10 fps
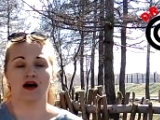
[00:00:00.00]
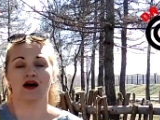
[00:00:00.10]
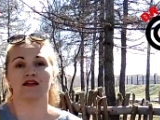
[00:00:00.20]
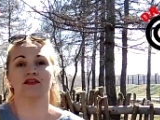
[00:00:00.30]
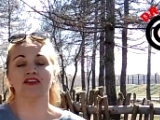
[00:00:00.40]

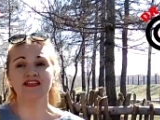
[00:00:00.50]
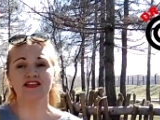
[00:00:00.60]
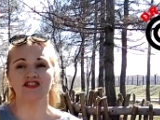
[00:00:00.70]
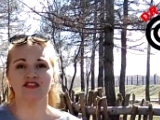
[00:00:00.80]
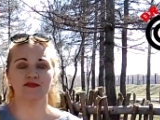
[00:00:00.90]
А,
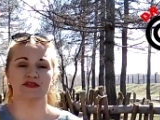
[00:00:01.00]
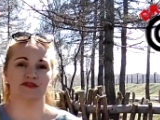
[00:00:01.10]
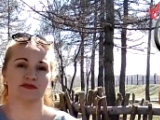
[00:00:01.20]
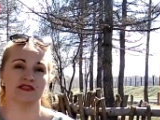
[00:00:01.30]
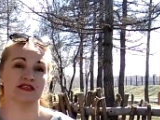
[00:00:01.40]
давайте сейчас мы
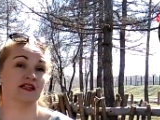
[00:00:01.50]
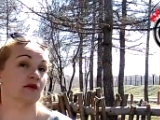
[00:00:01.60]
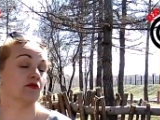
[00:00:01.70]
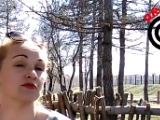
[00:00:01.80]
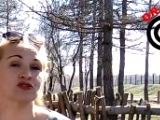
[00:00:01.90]
с вами
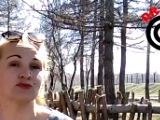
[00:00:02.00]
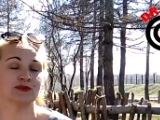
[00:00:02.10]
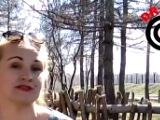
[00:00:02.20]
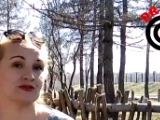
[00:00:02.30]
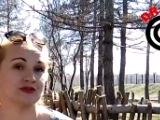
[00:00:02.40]
сделаем
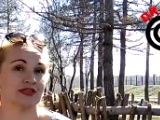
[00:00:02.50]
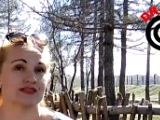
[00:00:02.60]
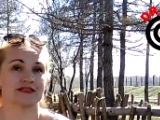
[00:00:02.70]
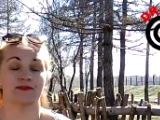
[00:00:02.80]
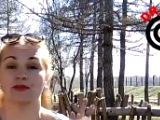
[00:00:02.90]
очень простой
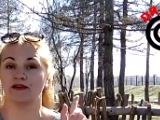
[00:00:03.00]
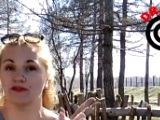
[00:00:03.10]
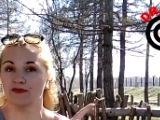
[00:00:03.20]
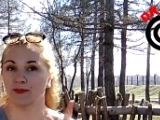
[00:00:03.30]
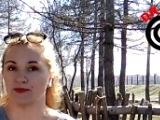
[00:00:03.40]
тест.
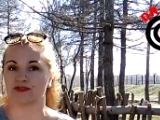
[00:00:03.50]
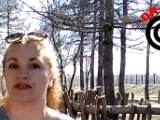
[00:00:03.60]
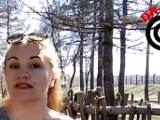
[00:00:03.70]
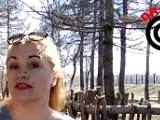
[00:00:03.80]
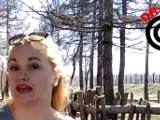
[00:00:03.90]
Первый вопрос.
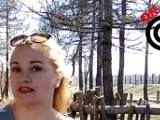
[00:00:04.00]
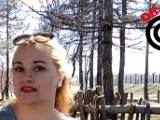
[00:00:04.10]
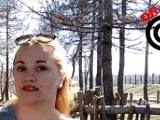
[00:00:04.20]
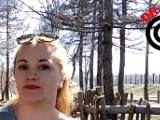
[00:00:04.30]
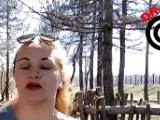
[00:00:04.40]

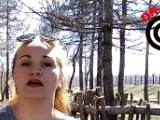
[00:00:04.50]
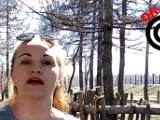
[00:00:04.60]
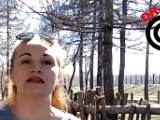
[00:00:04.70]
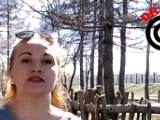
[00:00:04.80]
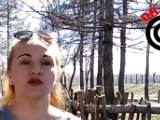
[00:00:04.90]
Задайте себе,
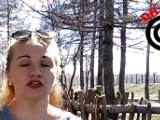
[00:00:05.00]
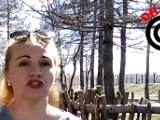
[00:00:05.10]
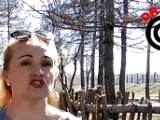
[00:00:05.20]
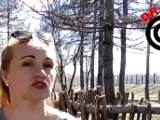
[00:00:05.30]
сколько